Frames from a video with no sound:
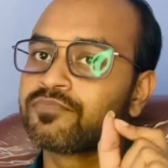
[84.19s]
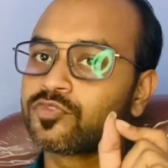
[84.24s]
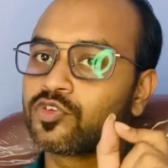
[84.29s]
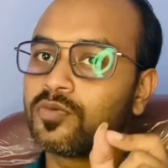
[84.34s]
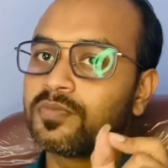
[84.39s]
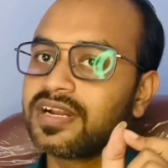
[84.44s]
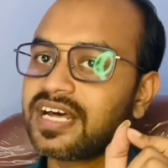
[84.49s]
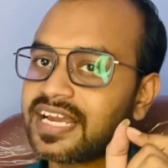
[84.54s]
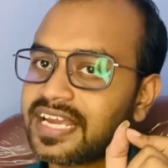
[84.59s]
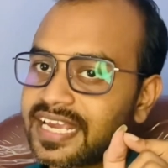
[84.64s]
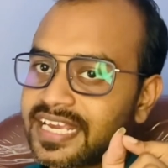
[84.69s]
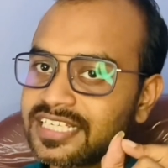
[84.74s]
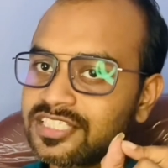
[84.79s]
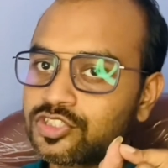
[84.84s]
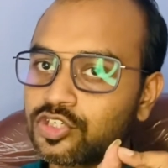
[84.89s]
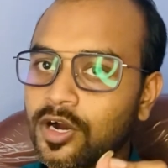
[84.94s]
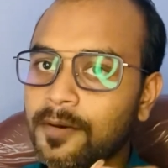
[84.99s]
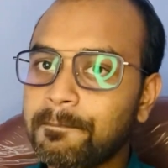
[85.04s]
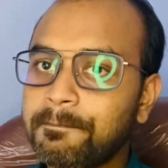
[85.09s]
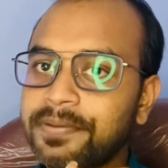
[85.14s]
তোমরা এই
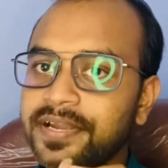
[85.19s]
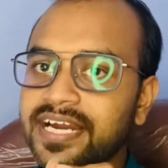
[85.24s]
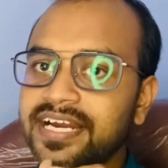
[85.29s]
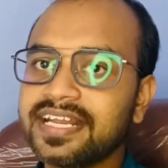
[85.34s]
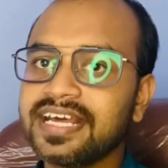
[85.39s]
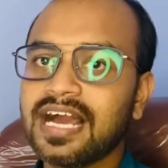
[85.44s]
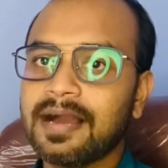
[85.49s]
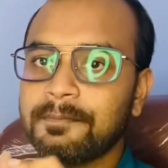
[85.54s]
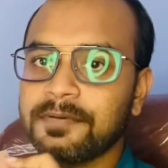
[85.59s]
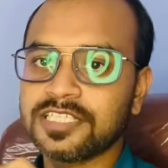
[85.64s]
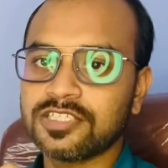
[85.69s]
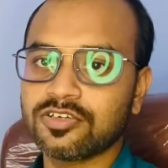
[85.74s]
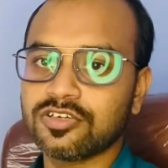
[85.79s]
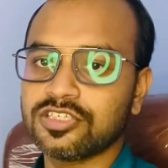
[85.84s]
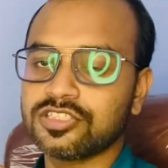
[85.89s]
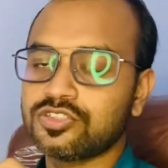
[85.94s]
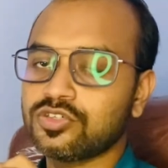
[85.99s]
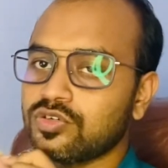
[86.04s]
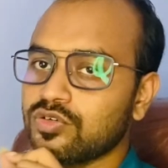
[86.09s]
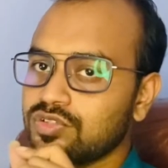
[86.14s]
জব ফেয়ারে
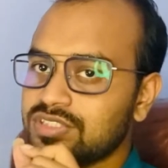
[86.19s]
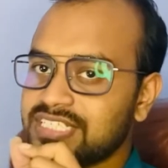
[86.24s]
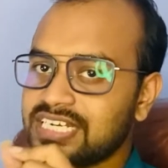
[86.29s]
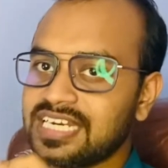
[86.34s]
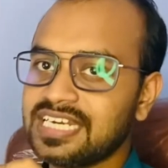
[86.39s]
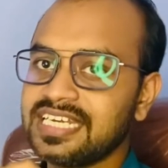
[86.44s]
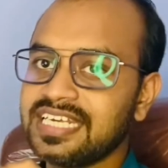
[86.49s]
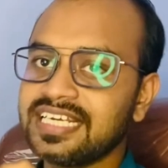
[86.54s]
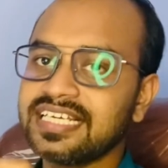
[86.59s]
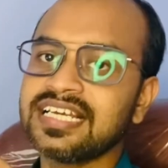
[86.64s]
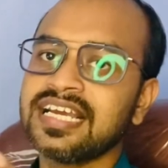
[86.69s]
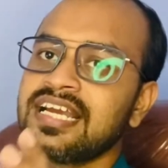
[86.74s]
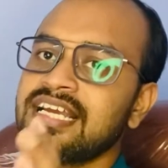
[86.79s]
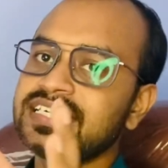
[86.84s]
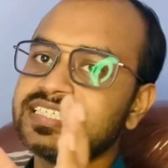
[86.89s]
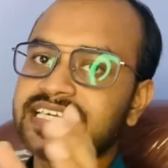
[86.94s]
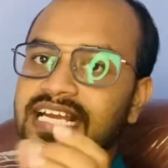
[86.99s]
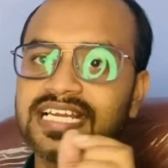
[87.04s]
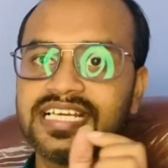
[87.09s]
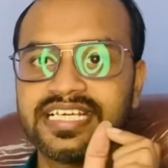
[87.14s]
আবেদনের জন্য যে লিঙ্ক
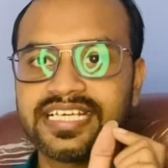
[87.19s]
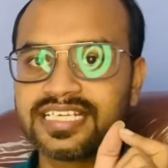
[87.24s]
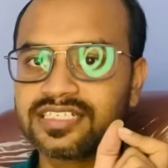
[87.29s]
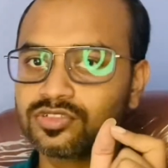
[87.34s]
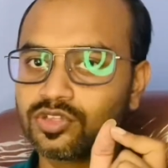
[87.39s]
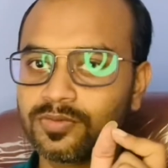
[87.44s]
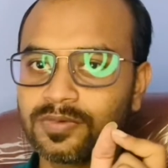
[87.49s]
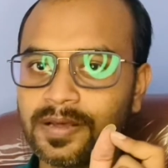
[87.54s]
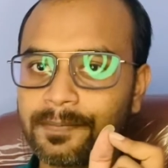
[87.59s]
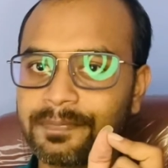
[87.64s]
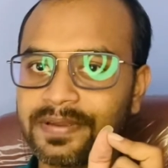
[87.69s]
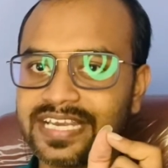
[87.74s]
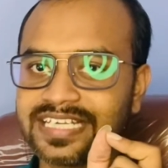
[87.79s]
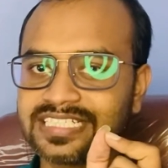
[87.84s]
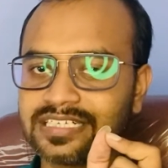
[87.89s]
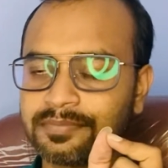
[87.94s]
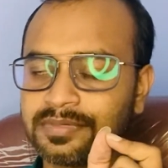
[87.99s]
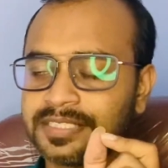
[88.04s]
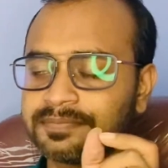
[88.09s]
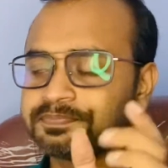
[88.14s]
সেই লিঙ্ক তোমরা
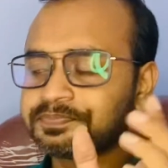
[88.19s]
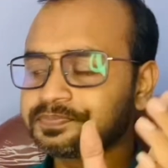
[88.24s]
পেয়ে যাবে